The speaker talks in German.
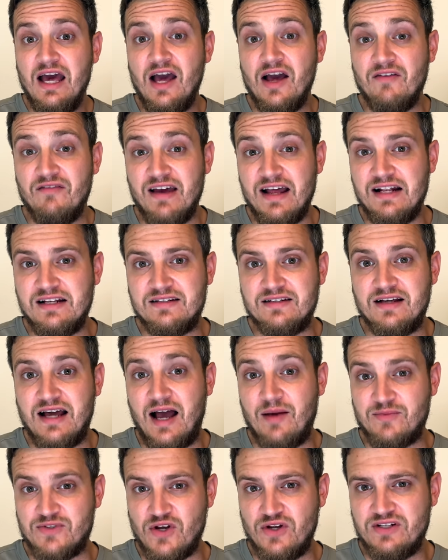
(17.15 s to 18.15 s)
Welt
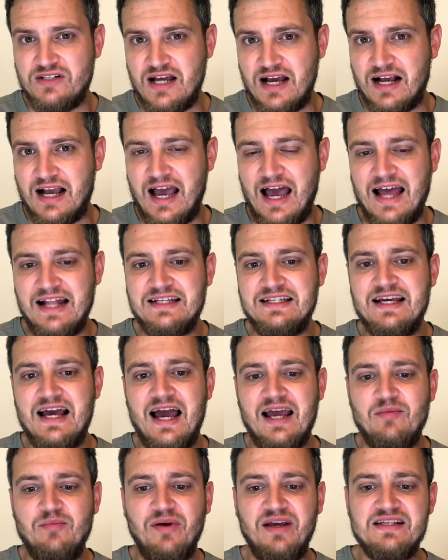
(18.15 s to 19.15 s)
am Sonntag hat hier
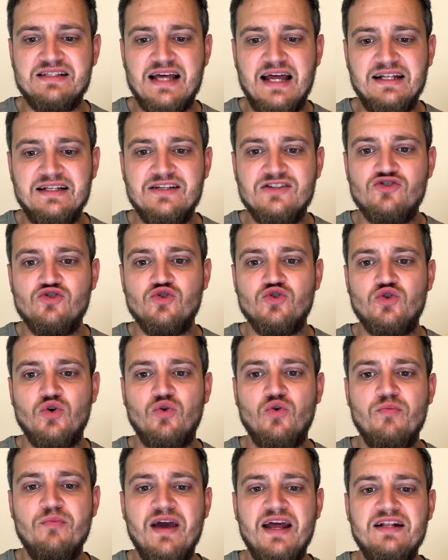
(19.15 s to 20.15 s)
ein brisantes
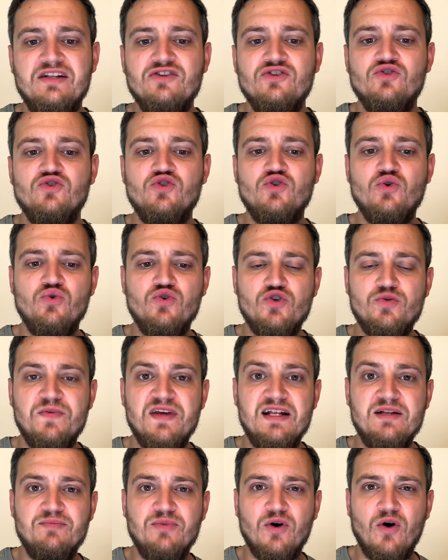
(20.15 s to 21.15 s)
Dokument
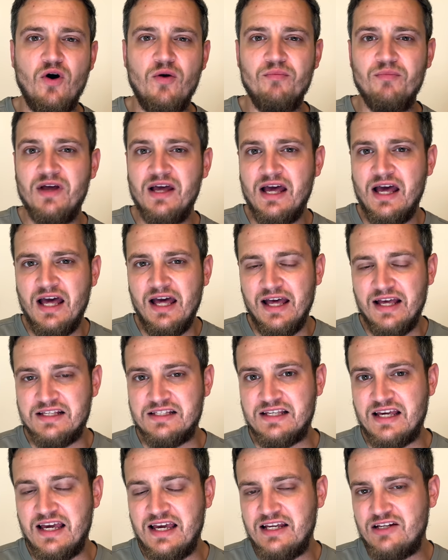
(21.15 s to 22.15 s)
zugespielt bekommen.
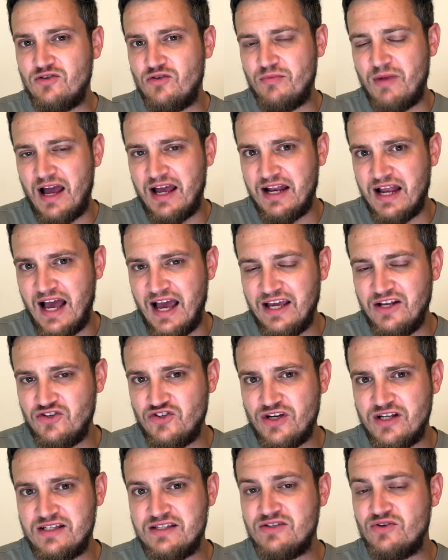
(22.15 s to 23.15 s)
Es geht um eine
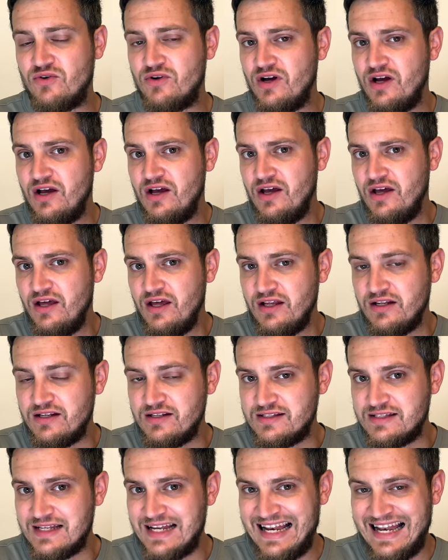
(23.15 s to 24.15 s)
Einschätzung
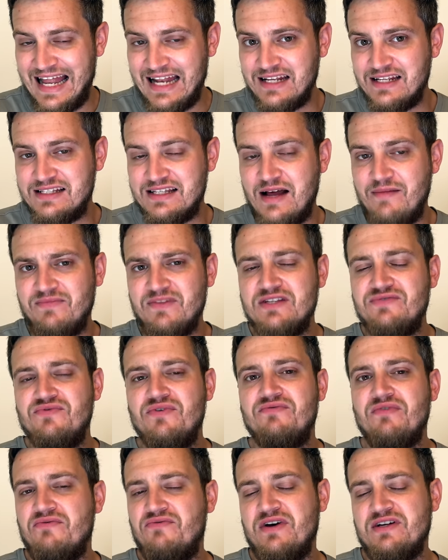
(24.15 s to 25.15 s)
des Landesamtes für
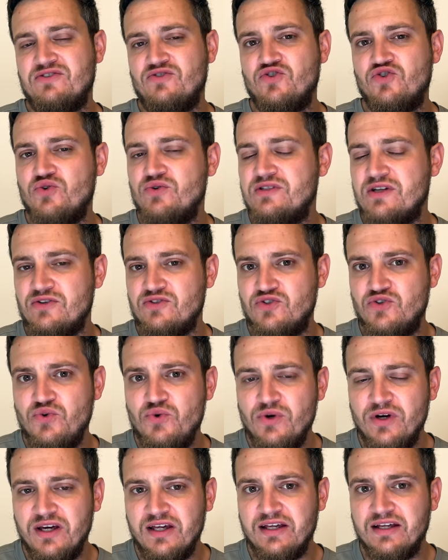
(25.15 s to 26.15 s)
Verfassungsschutz aus
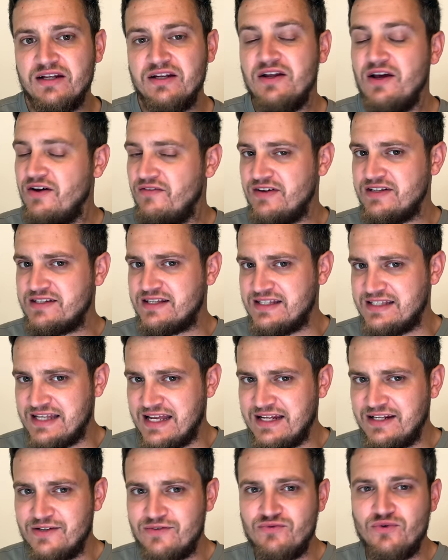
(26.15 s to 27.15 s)
Thüringen, was
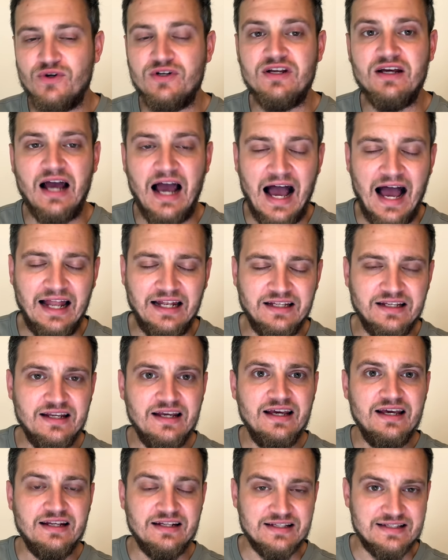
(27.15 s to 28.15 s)
gesendet wurde an
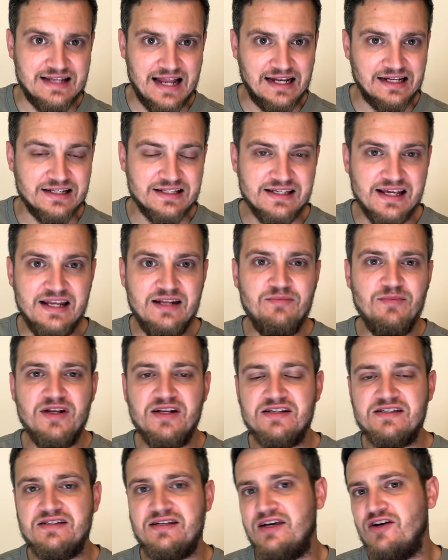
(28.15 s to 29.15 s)
das
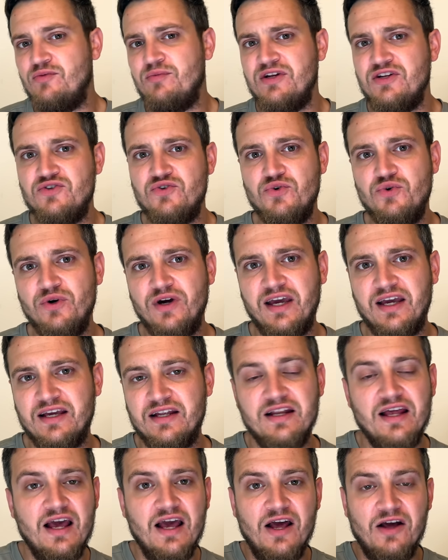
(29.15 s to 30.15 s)
Landesinnenministerium in
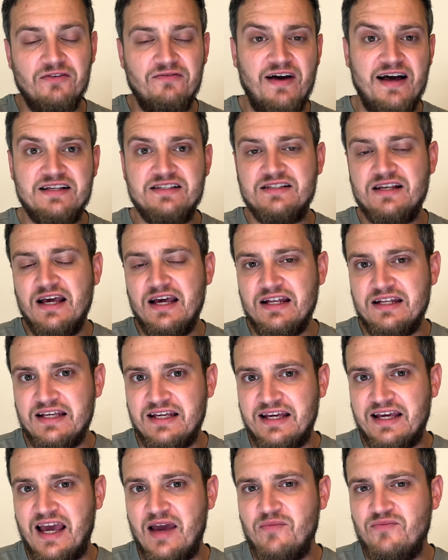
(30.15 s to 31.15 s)
Thüringen, was
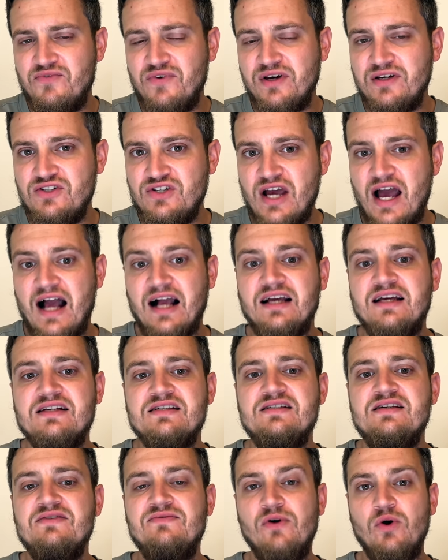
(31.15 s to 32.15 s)
die
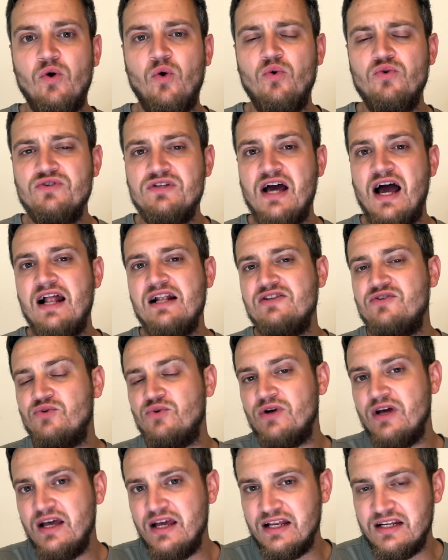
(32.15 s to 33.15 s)
kämpferisch-aggressive
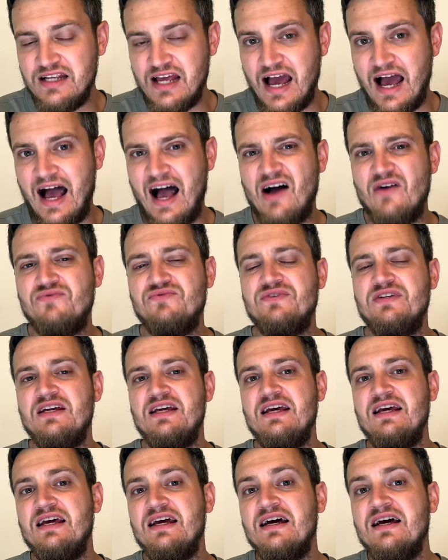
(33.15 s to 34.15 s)
Grundhaltung der
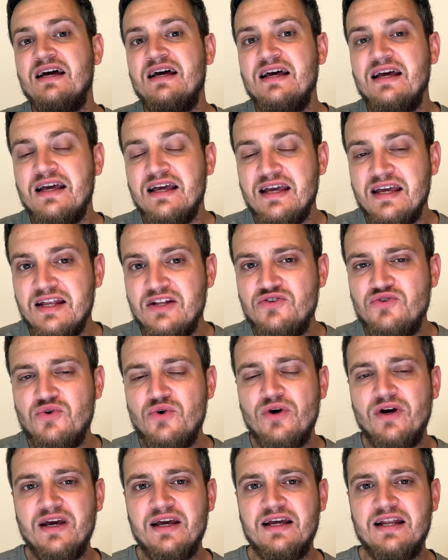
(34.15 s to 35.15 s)
AfD in
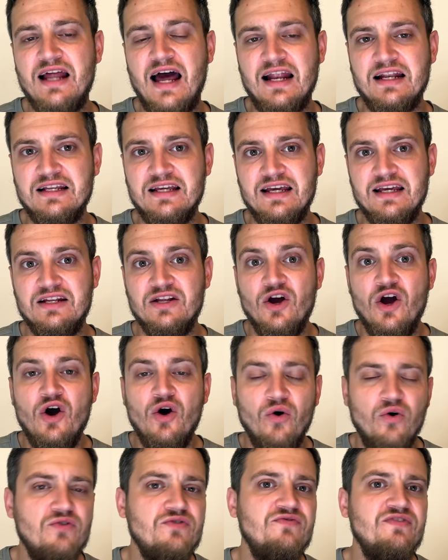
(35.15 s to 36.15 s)
Thüringen angeht.
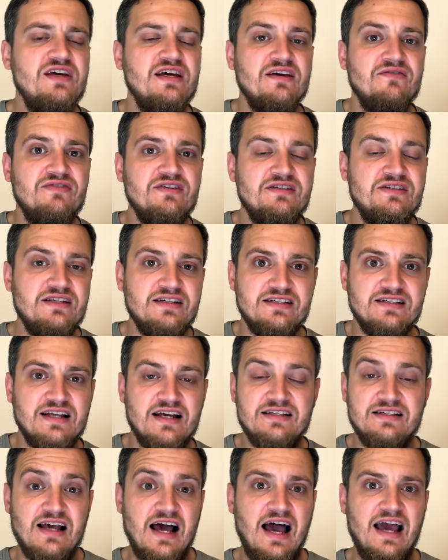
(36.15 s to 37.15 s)
Und wie ihr wisst, ist
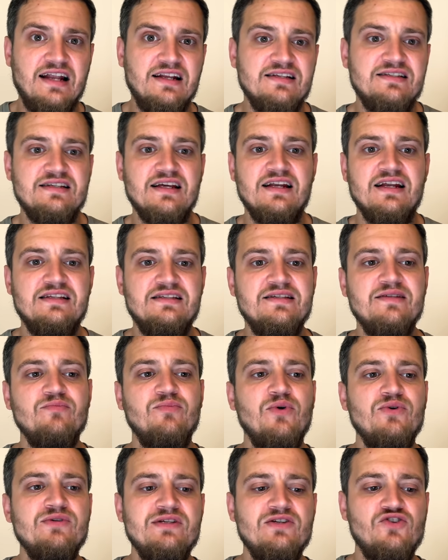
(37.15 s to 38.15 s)
das eines der letzten
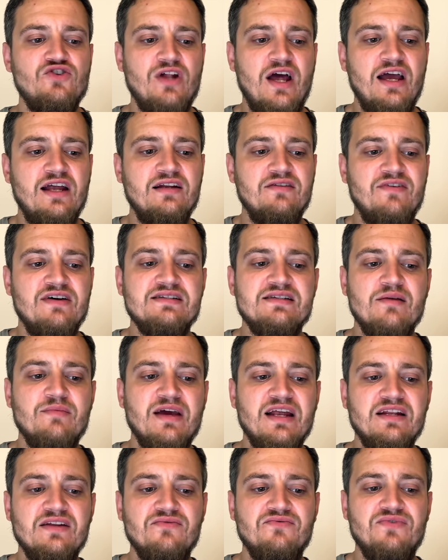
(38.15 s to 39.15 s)
Puzzlesteine, was am
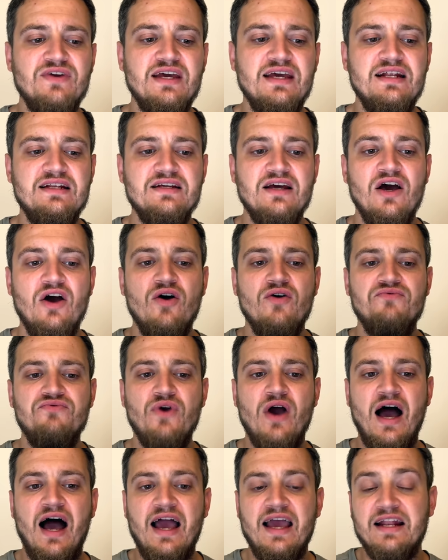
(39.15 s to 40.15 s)
Ende fehlt
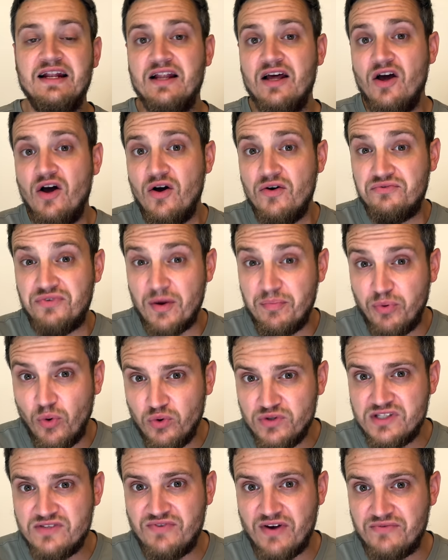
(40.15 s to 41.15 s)
für ein
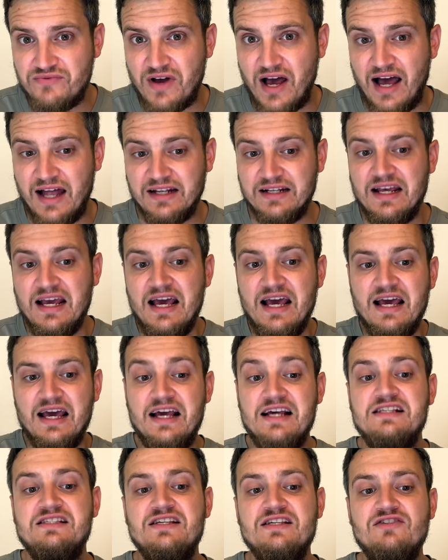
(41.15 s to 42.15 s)
Verbotsverfahren.
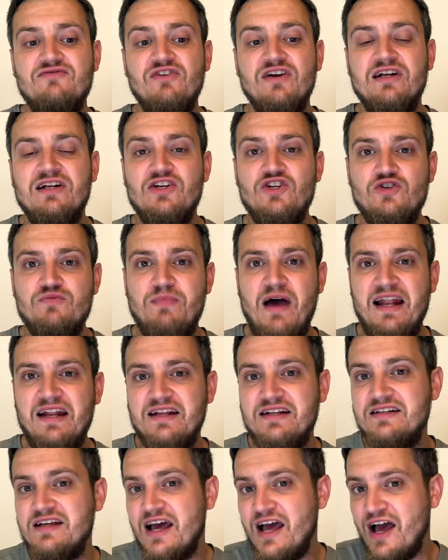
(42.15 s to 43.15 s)
Es ist wirklich
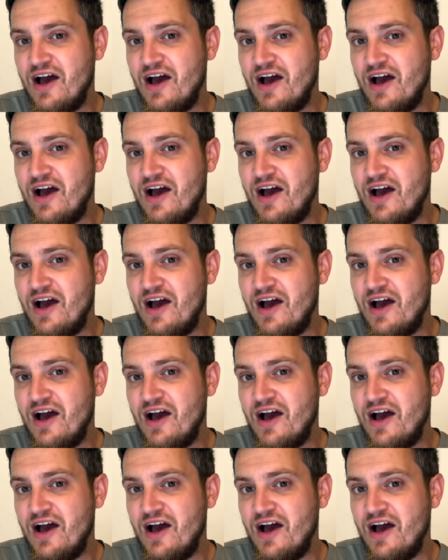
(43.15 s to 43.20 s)
spannend,